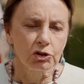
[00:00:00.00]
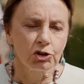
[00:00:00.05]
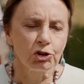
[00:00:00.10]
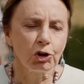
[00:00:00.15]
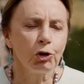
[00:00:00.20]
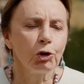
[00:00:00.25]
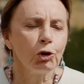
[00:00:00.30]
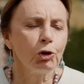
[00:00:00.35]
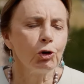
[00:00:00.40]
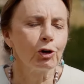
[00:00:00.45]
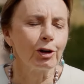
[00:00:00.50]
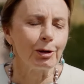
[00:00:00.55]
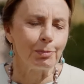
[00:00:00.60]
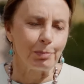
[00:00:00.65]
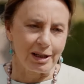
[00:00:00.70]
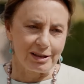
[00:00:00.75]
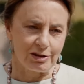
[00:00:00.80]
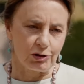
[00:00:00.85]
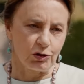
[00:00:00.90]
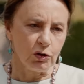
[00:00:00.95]
Todo lo que
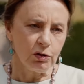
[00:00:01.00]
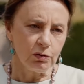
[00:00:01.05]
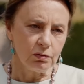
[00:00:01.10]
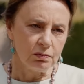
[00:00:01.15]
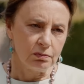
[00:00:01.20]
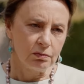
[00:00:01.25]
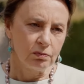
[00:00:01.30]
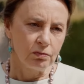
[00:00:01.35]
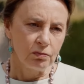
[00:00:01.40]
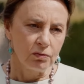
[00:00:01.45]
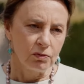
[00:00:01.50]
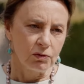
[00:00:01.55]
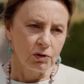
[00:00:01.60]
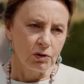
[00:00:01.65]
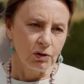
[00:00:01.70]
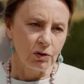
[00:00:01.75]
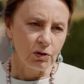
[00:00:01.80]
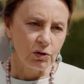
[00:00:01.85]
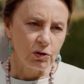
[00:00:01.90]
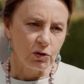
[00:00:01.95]
pasó
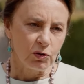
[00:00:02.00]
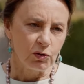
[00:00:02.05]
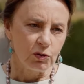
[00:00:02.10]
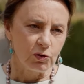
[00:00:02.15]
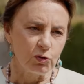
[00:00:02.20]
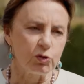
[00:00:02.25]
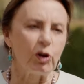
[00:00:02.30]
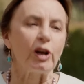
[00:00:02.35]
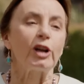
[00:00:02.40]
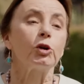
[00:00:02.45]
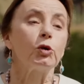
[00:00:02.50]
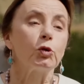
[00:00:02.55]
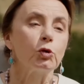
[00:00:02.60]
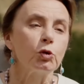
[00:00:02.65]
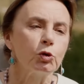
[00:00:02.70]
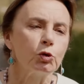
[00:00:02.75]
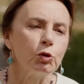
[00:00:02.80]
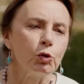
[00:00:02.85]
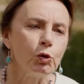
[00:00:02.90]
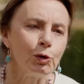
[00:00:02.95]
fue
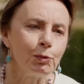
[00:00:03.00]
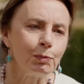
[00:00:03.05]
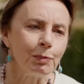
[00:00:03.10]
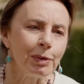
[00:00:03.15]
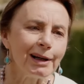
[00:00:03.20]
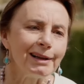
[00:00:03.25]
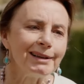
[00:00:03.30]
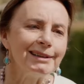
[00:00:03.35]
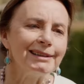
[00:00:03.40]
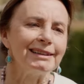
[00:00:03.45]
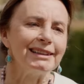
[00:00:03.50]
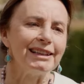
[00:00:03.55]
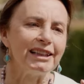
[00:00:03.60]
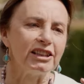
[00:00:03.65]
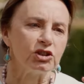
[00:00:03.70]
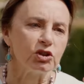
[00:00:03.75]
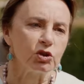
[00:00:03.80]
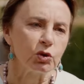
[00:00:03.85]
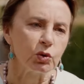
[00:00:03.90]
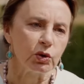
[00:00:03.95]
culpa de
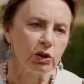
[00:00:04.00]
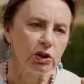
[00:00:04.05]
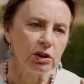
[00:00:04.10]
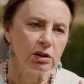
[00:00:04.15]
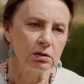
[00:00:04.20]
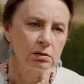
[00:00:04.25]
Chuy.